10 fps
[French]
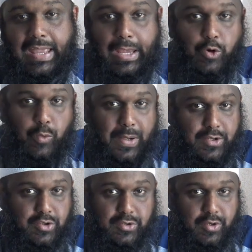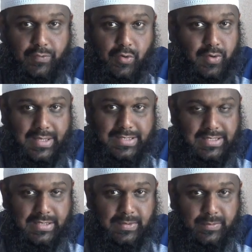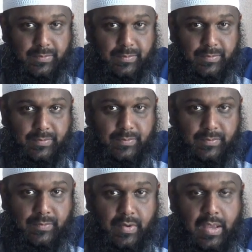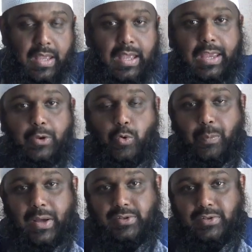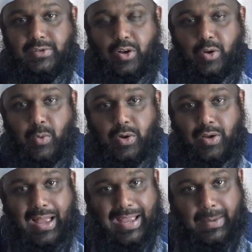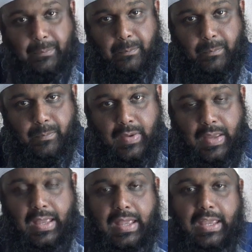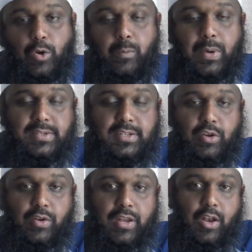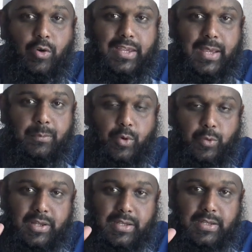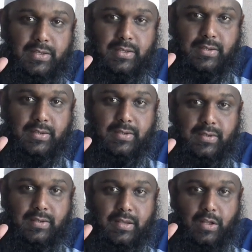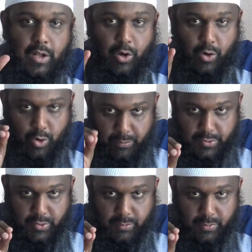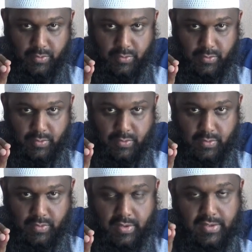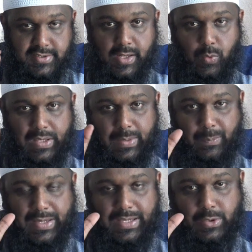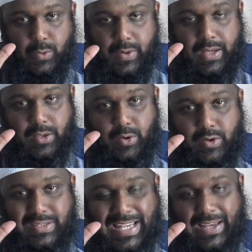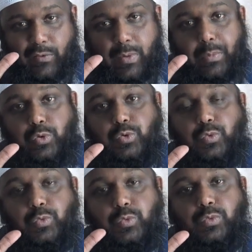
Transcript: Et non pas juste le vendredi, et non pas juste dans le mois de carême, et non pas juste quand on a l'enterrement côté Le musulman, c'est lui qui priait son Créateur cinq fois par jour.